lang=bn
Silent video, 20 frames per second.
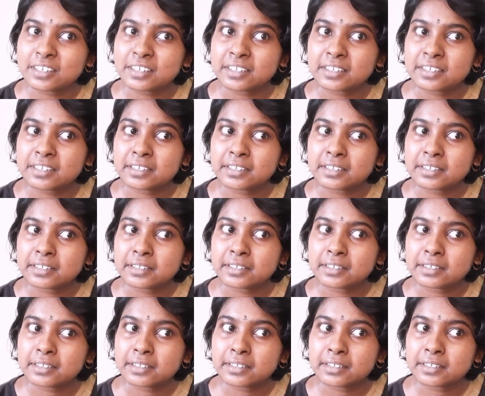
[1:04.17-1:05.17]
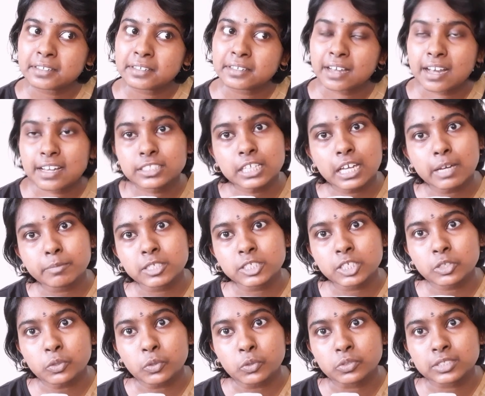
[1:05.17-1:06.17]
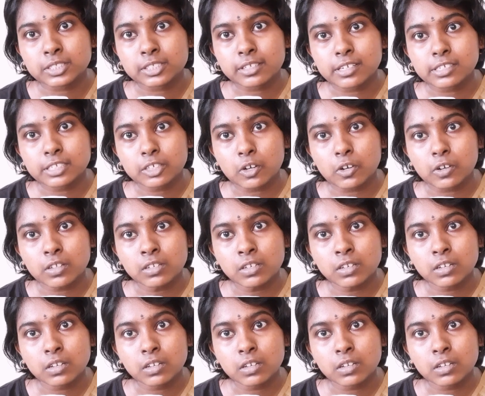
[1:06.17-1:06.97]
তো ঠিক চিনি না আচ্ছা আপনি যেন কোন সিরিয়ালটা করেন